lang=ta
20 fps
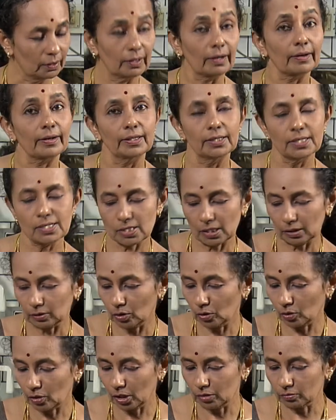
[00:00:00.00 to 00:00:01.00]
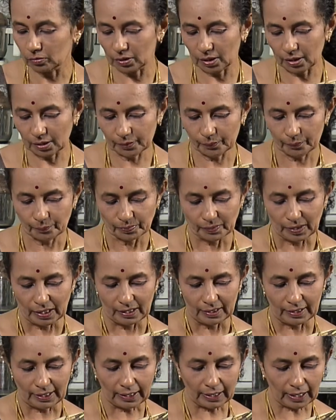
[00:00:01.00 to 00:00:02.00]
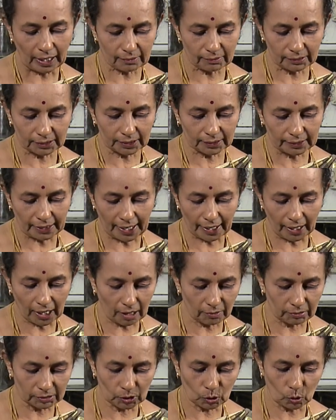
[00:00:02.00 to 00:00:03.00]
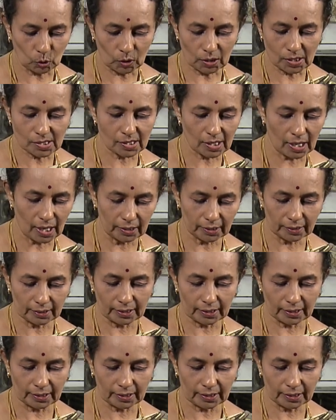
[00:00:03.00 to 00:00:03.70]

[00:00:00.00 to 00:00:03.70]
நிறைய சத்துக்கள் உண்டு எல்லோரும் வந்து தேங்காய் வந்து கொலஸ்ட்ரால்னு